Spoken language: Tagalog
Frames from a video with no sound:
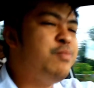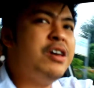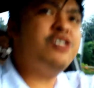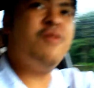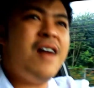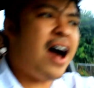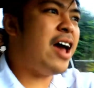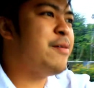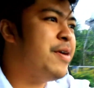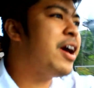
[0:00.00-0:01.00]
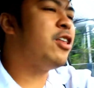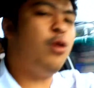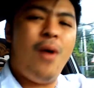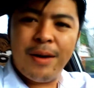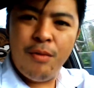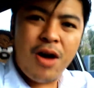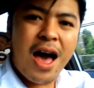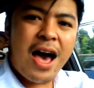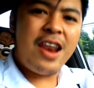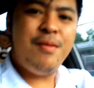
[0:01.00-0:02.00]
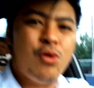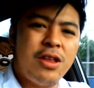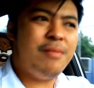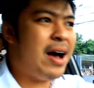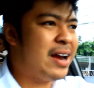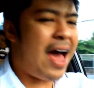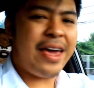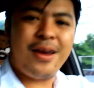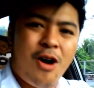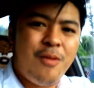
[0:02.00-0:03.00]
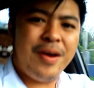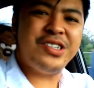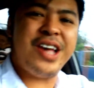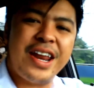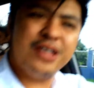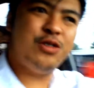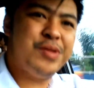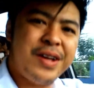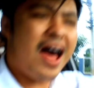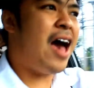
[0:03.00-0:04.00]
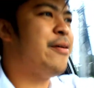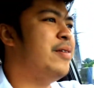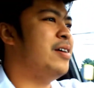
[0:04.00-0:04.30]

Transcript: yung video mga kaibigan. Huwag mong kakalimutan mag-like, comment, share, and subscribe